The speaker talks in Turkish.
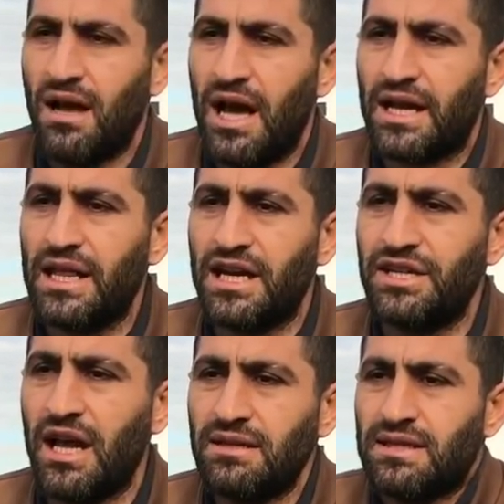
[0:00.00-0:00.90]

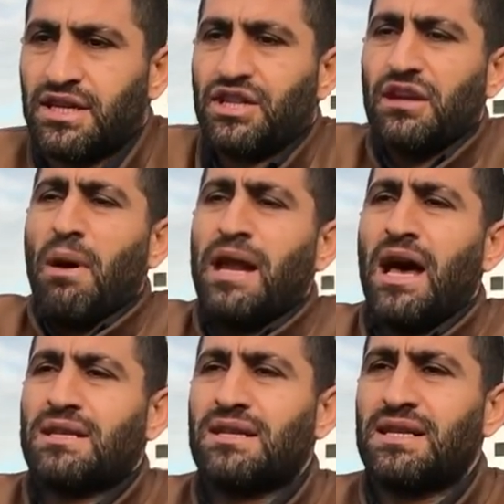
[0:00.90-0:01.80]
Arkadaşlar sıçtırmayın
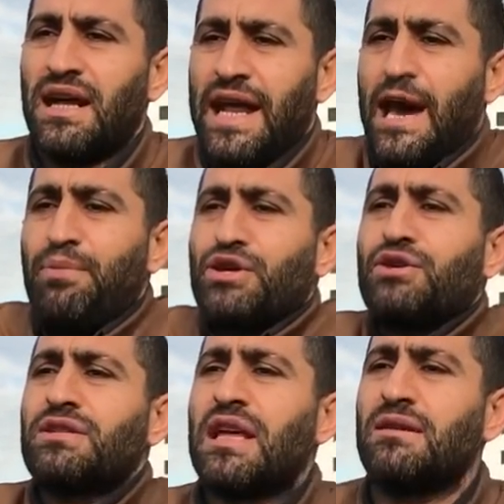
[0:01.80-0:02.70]
ağzınıza. Ne
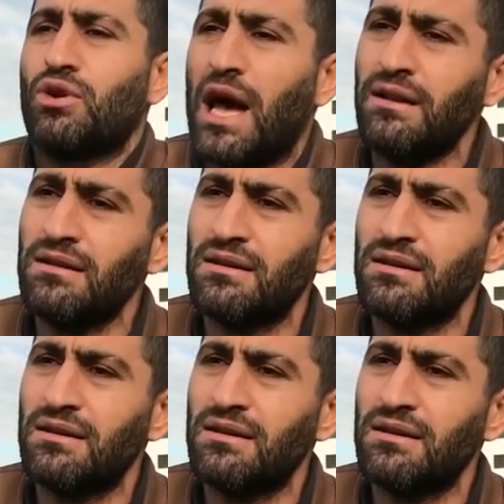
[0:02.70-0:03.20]
yapıyorsunuz dedim lan.